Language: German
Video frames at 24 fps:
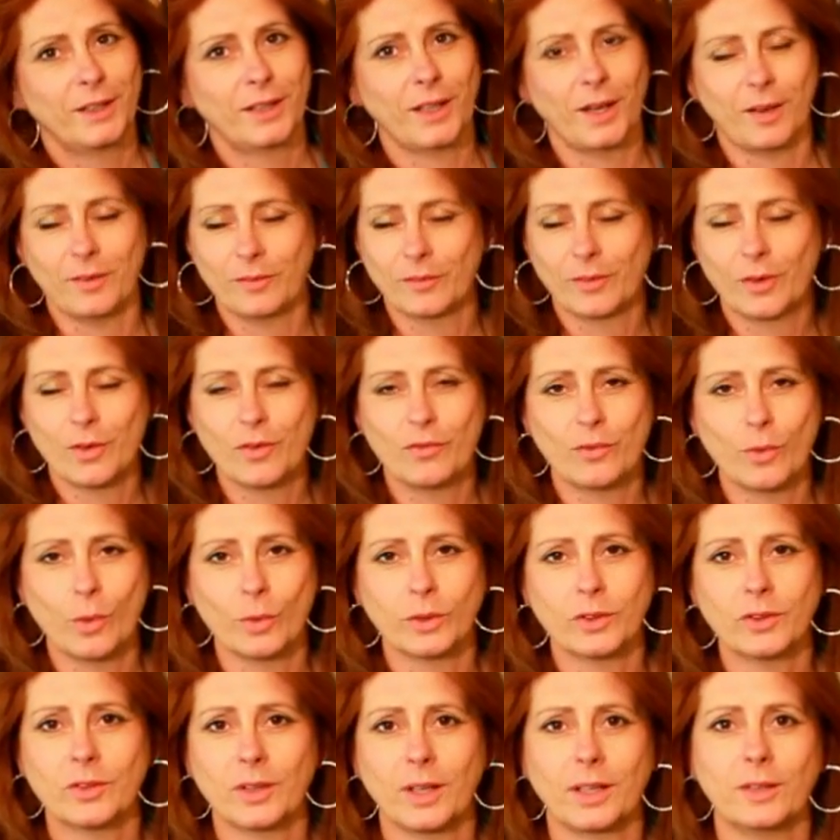ja,
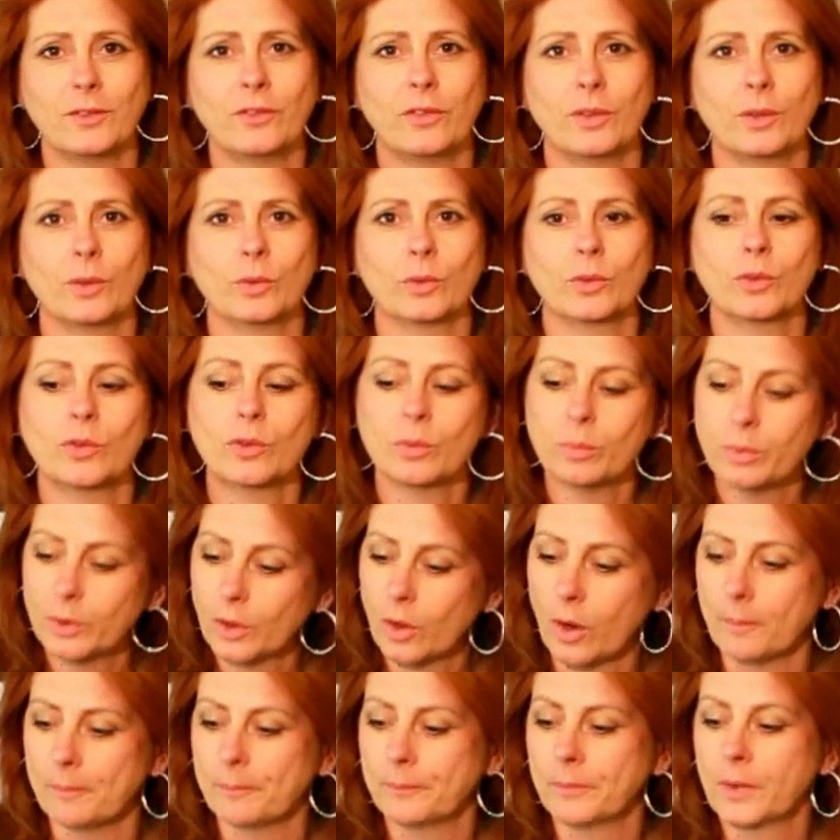gewohnt seid, von uns zu
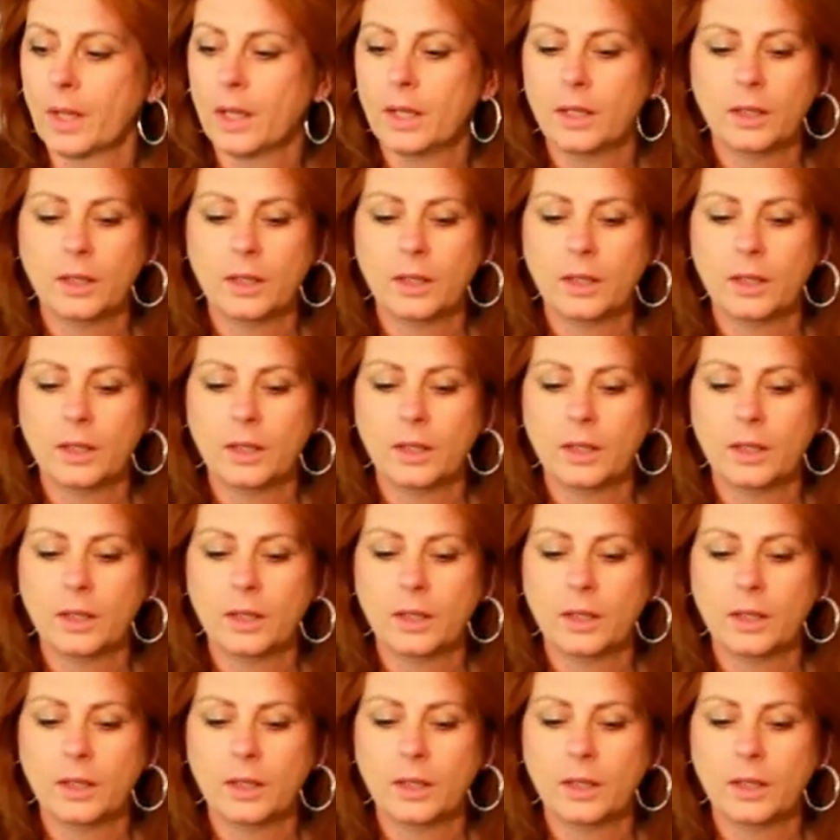bekommen.